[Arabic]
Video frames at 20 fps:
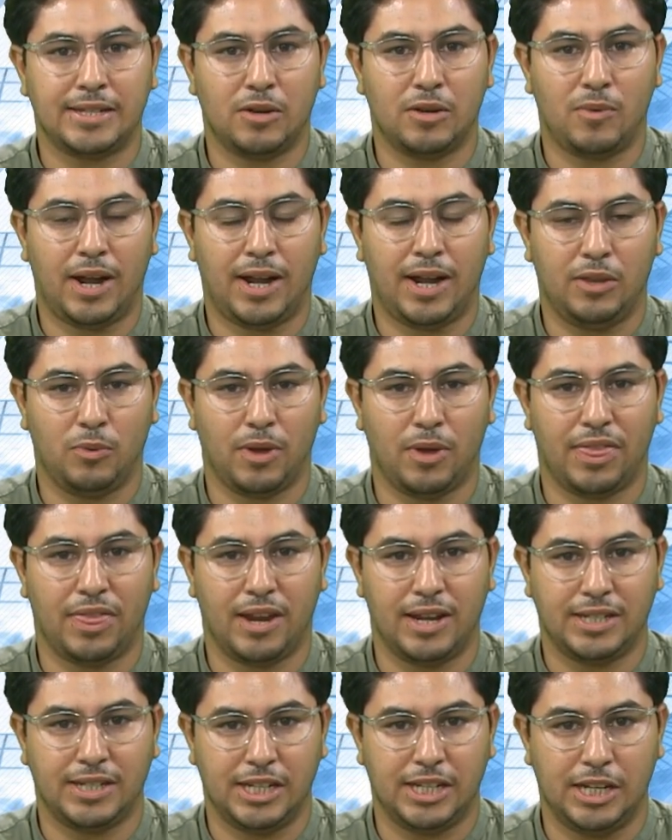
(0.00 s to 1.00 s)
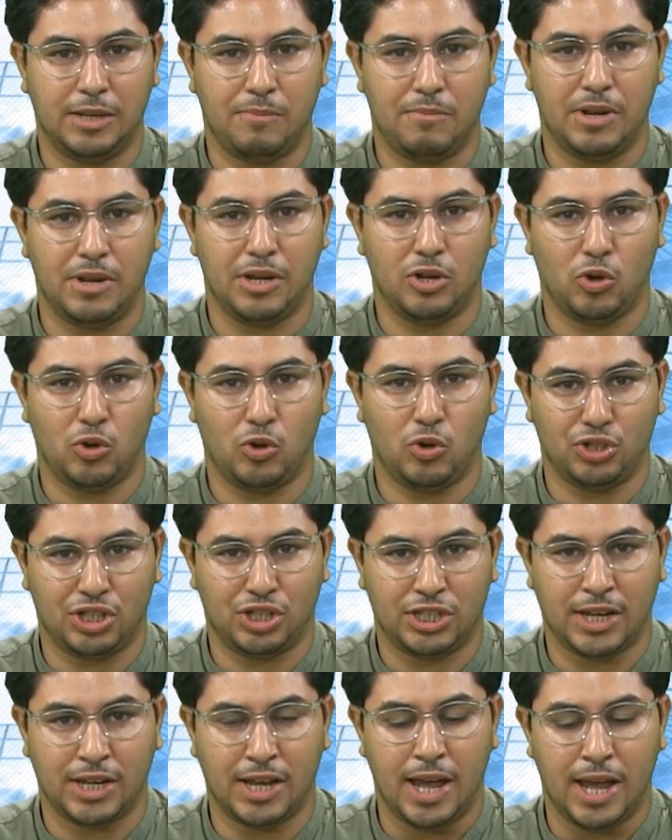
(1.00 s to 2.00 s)
الواحد وثلاثين من
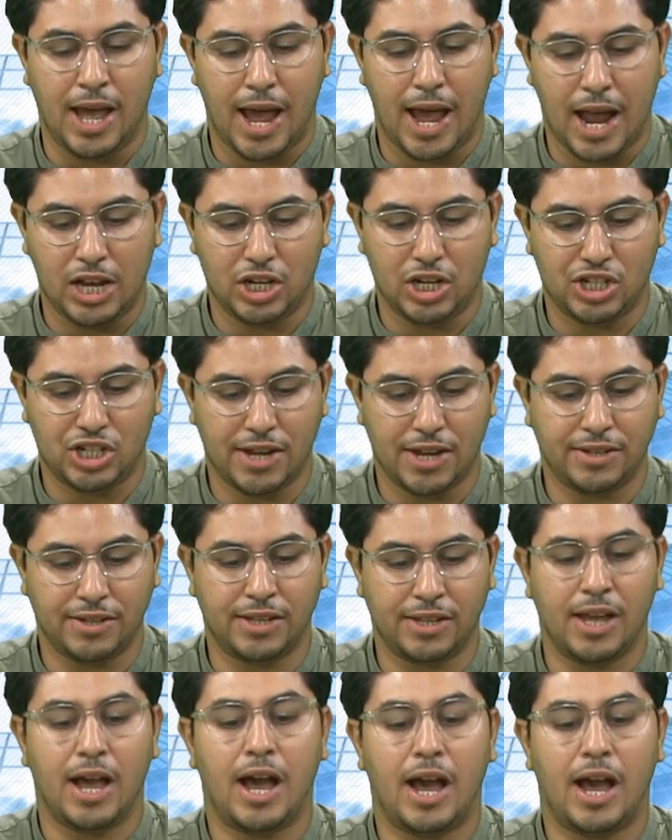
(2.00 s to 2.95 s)
غشت الجاري